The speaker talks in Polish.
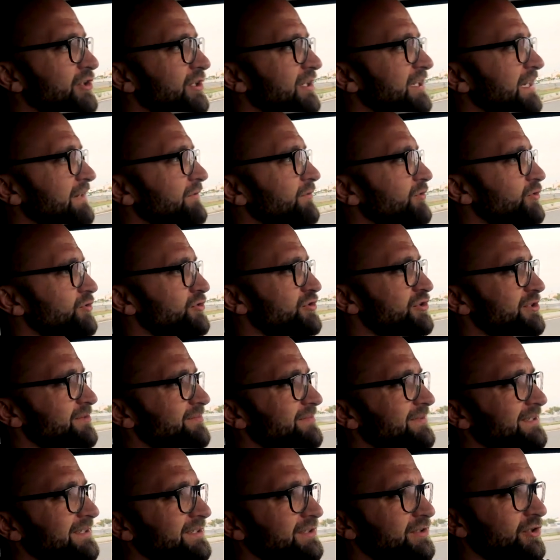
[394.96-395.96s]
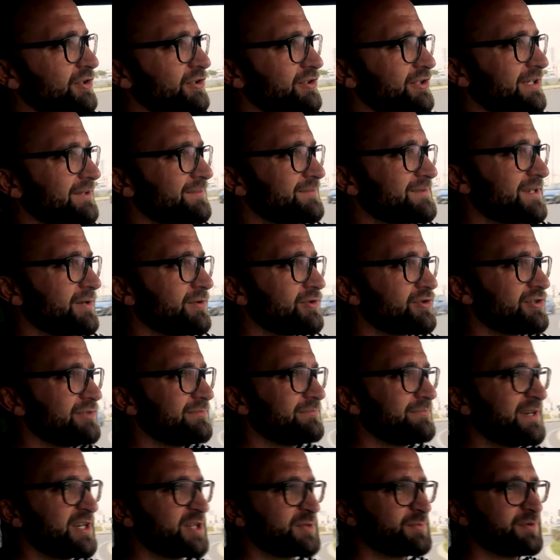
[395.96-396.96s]
nich jak wrócimy, to oni nam
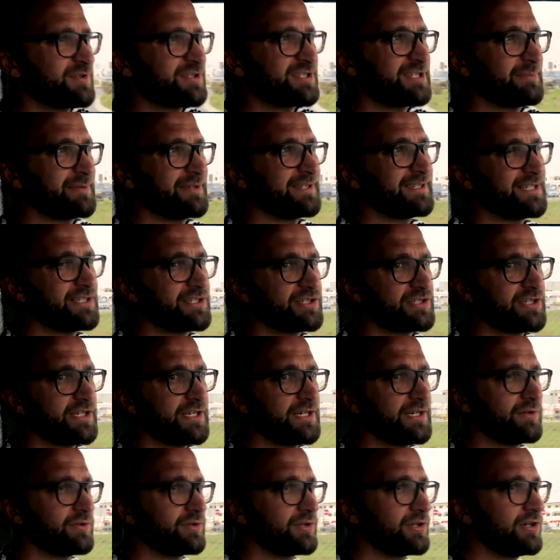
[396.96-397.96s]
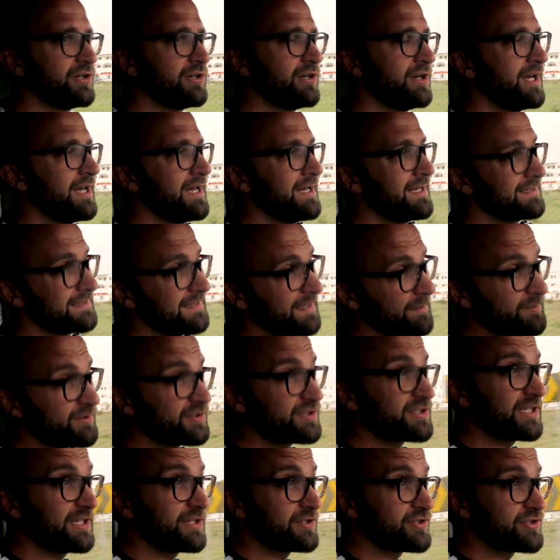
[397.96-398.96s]
założą paszport za 15 euro, tam
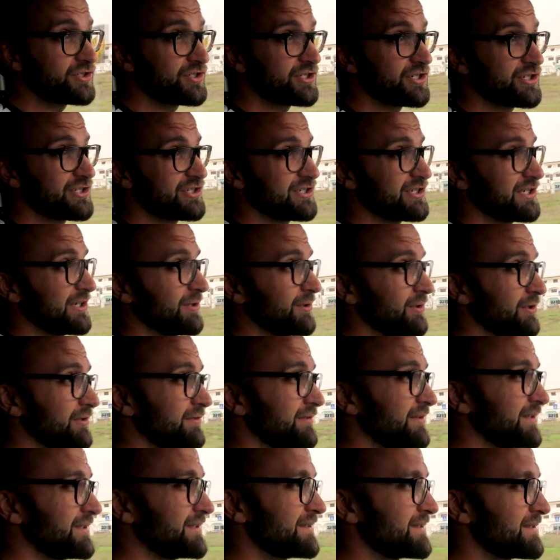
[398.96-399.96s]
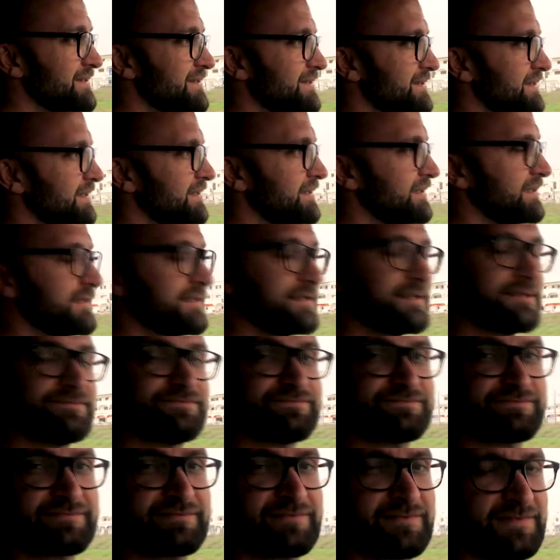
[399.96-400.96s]
dzisiaj 30 euro, więc... E,
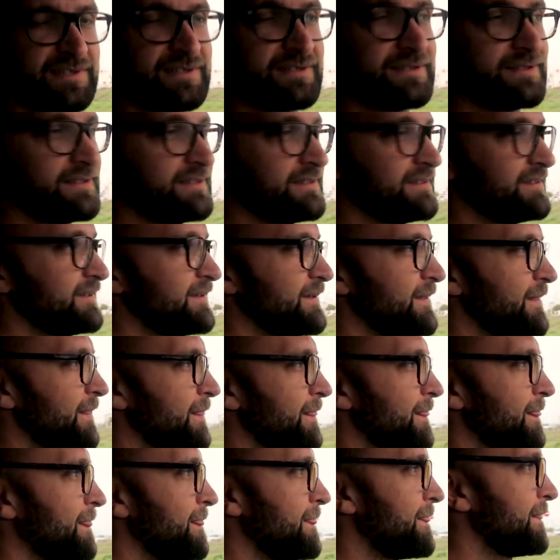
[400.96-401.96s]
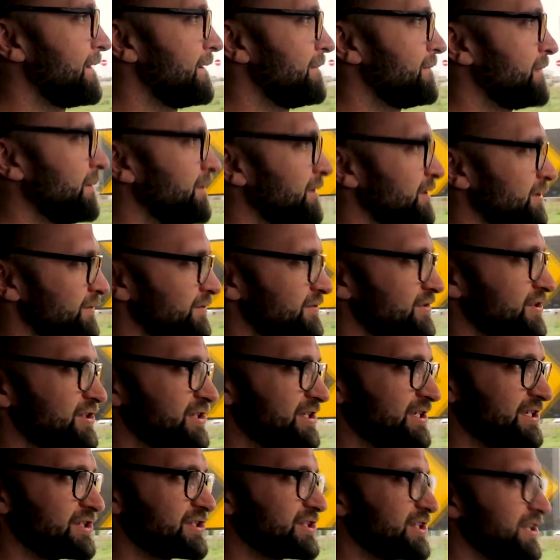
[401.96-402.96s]
bo byliśmy w jeszcze jednym... Bo byliśmy e,
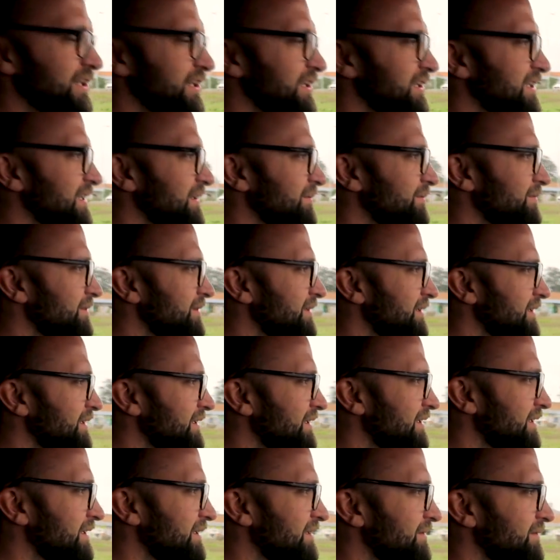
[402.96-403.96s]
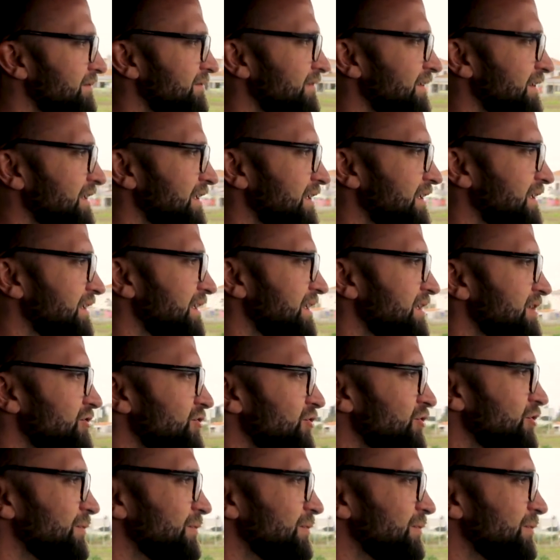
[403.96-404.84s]
wcześniej jeszcze jednym e, weterynarzu,